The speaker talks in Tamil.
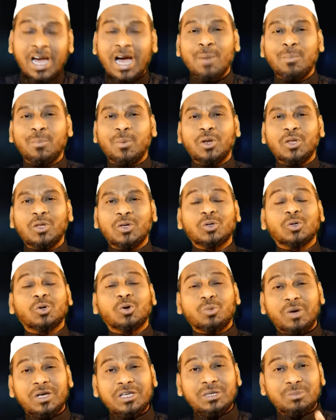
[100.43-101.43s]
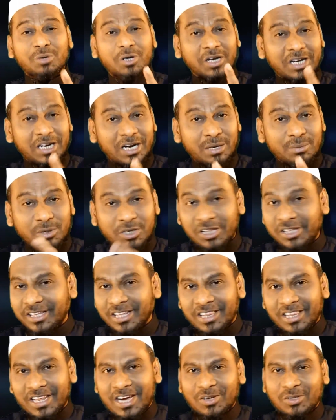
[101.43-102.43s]
அப்பொழுது உபயிபன் காவிரதி
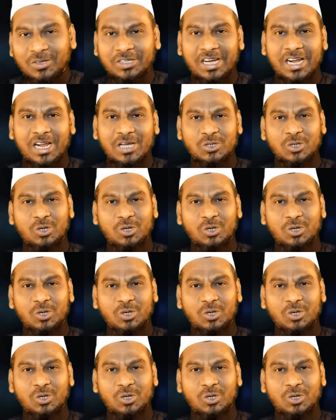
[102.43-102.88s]
அல்லாஹாலா